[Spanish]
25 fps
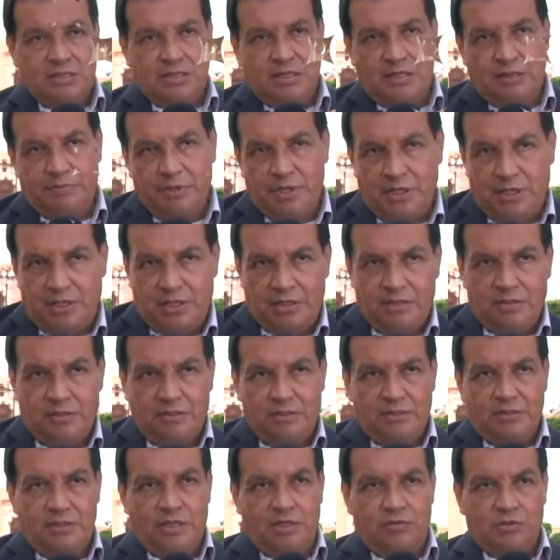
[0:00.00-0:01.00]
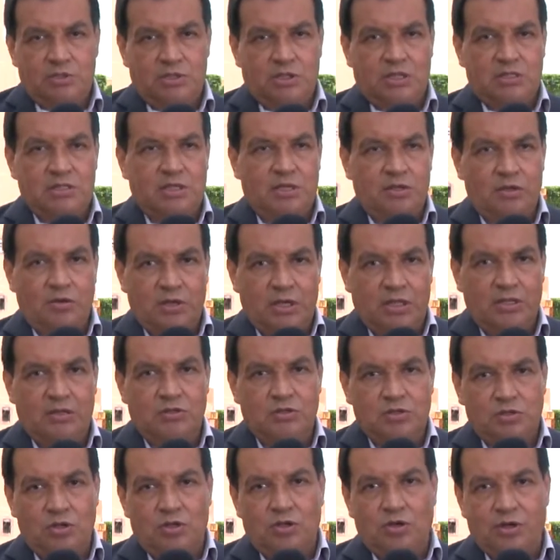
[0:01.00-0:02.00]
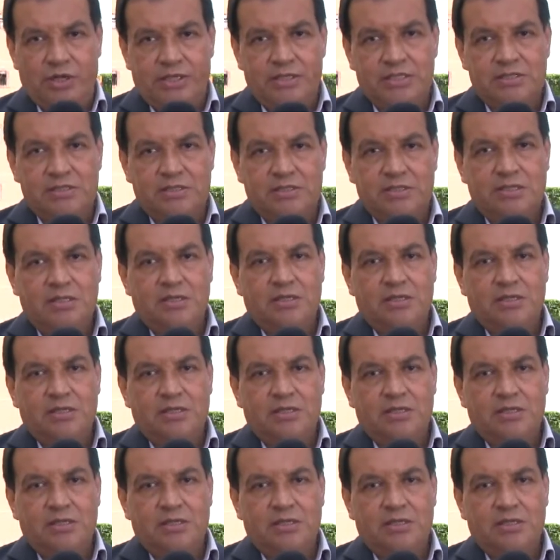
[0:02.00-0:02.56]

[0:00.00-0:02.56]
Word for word: de la Virgen de Nuestra Señora de los Dolores,